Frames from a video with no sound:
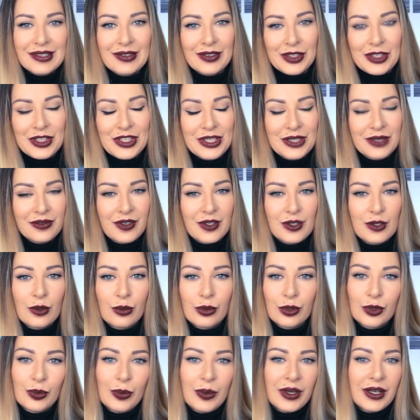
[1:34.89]
В сегодняшнем
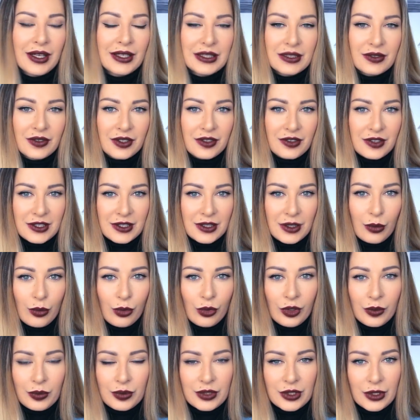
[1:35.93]
видео буду показывать в
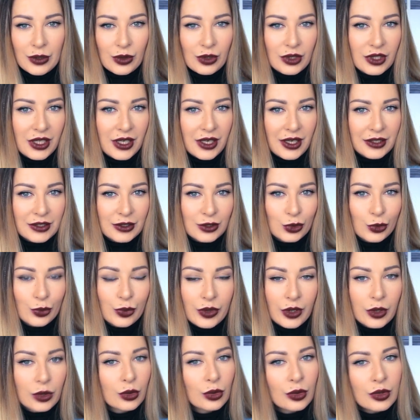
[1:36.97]
разнобой абсолютно разную
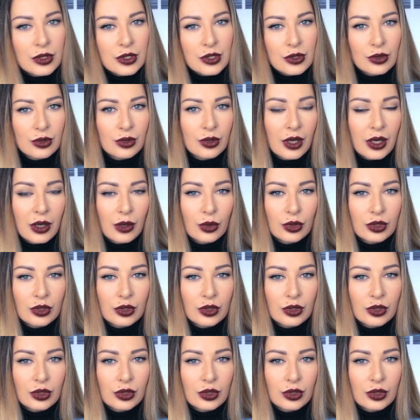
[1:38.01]
продукцию,